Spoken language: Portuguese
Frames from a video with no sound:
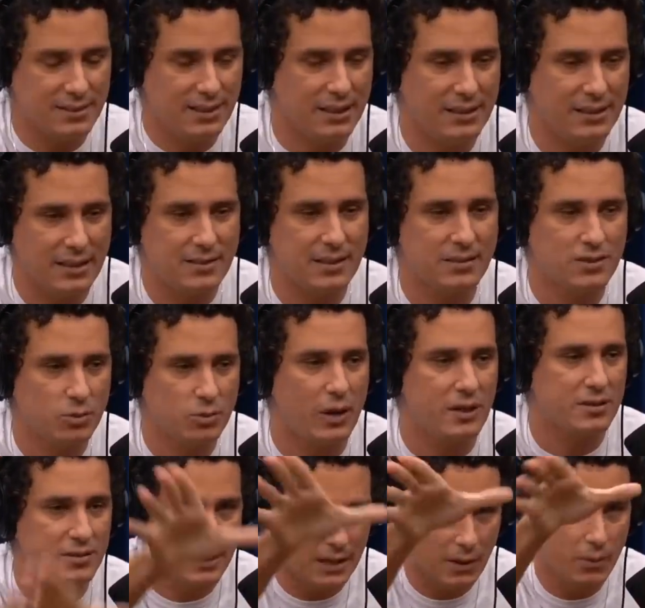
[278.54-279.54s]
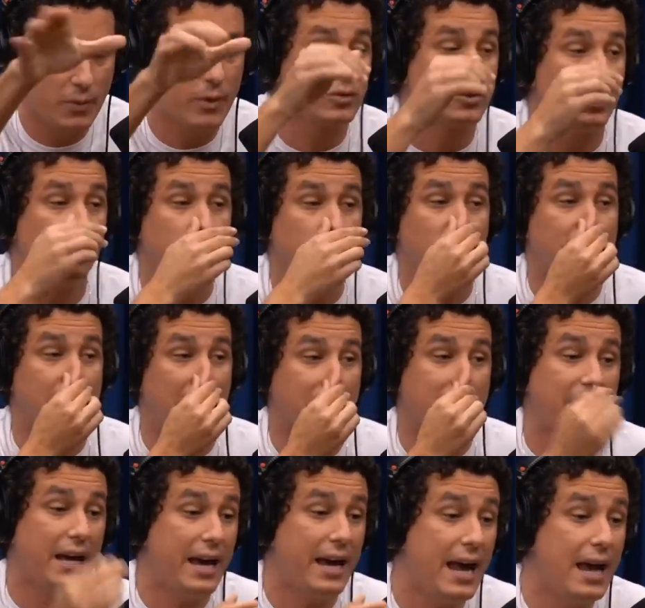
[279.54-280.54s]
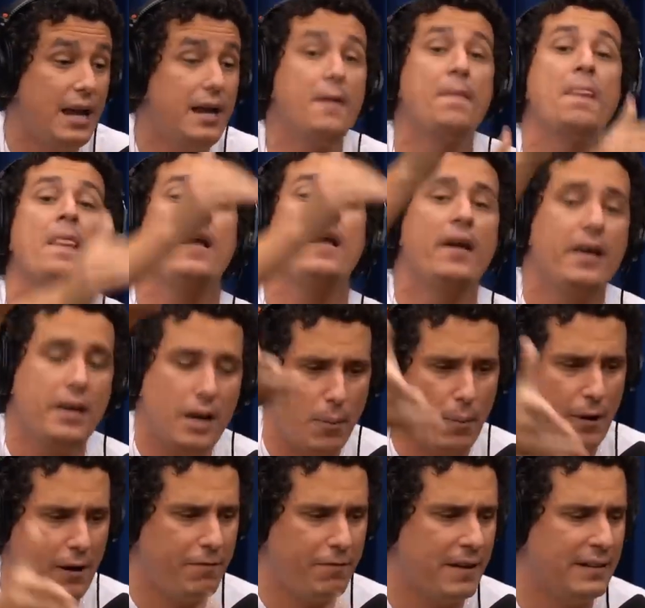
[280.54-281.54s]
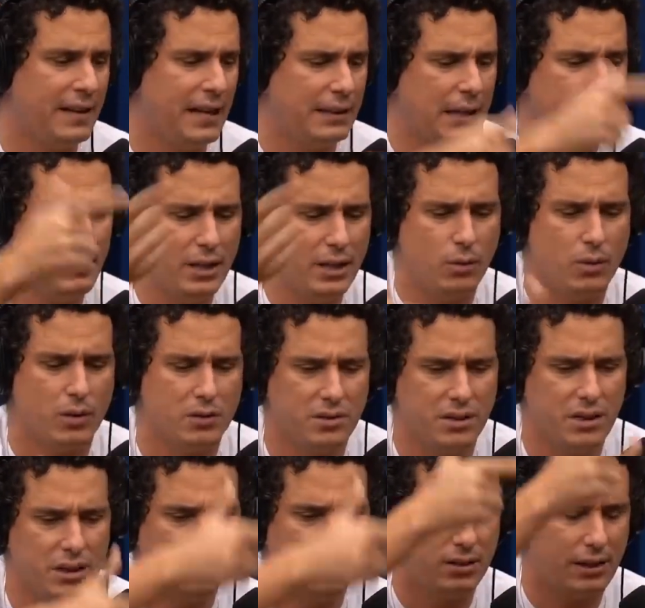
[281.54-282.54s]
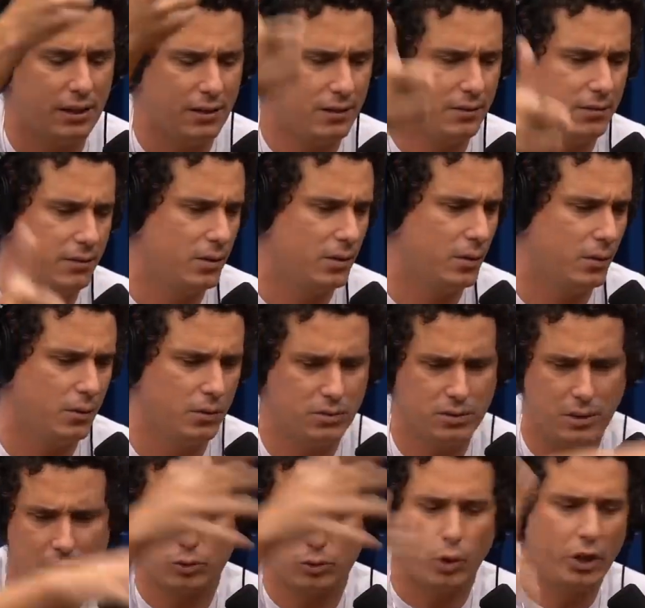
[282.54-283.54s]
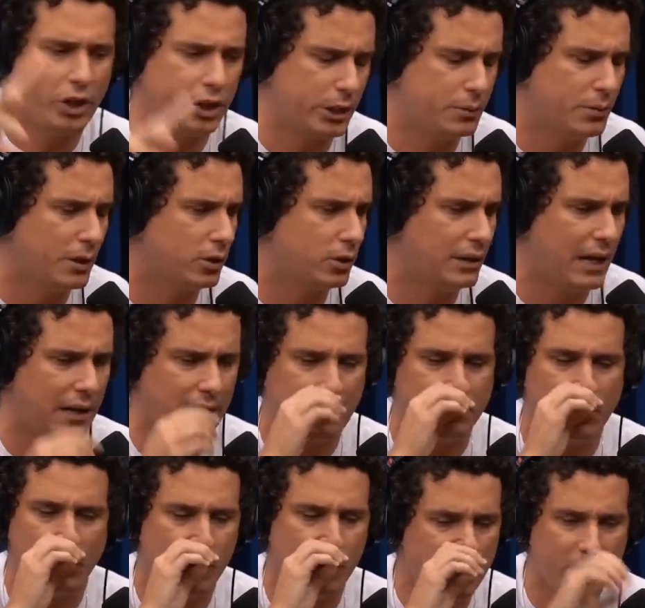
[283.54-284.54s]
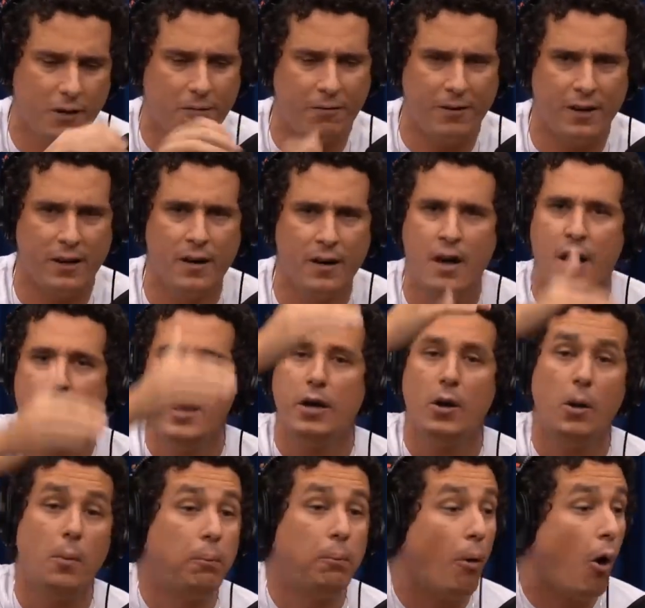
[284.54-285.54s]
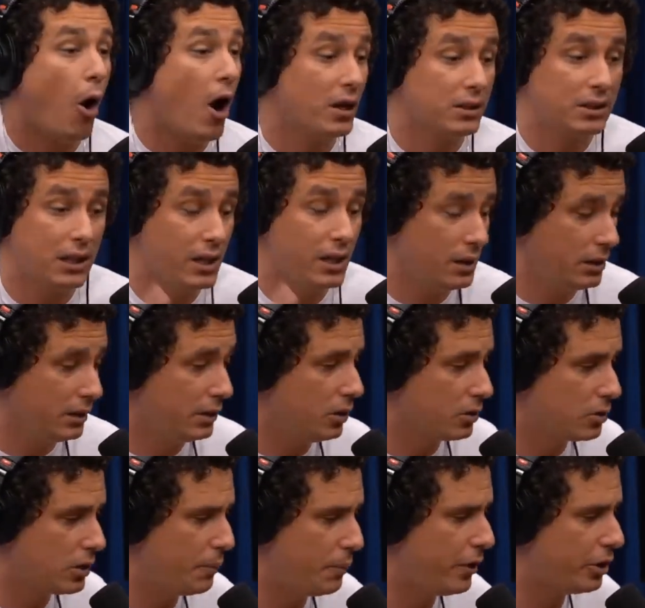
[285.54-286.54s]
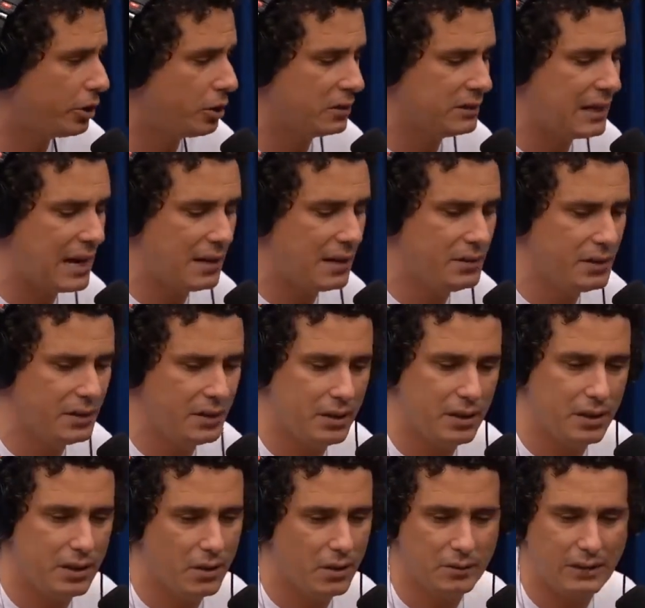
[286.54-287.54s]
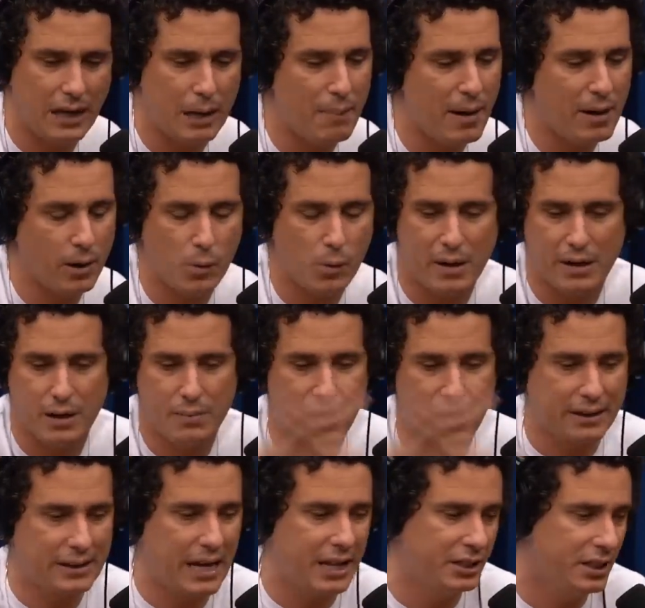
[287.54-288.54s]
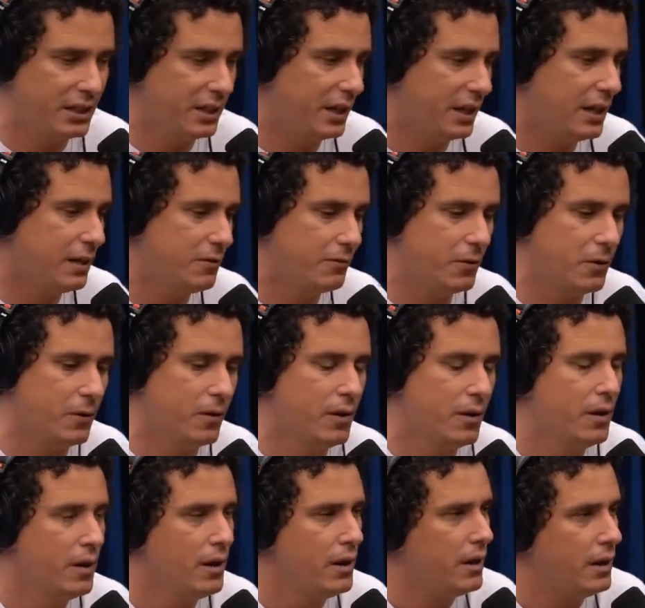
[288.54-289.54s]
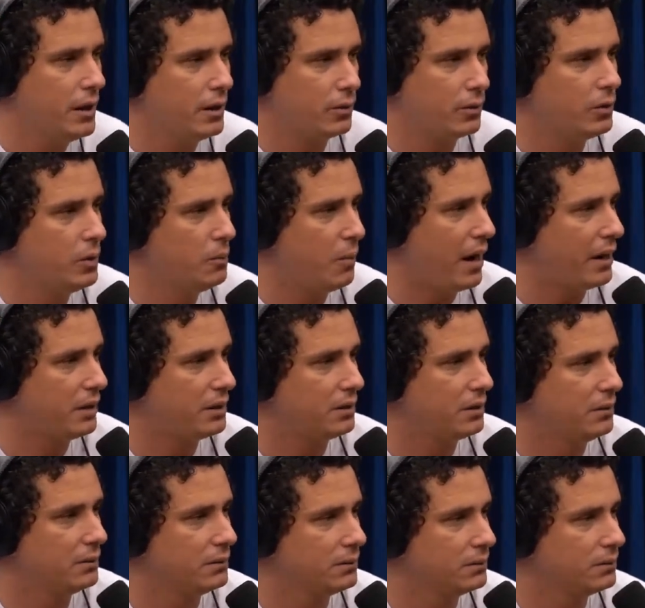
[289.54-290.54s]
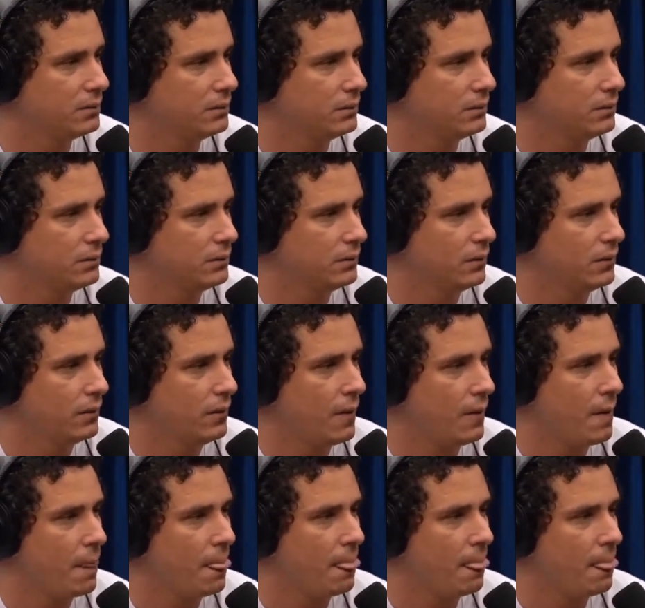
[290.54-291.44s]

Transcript: nessa situação, eu sou muito grato a ele e ao Bora Fernandes também, o Osiris, a, os atores que me ajudaram, que estavam comigo, enfim. E o Porta, que eu sou apaixonado e que eu trabalho com uma liberdade incrível e tudo mais. Como foi chegar no Porta? Além de,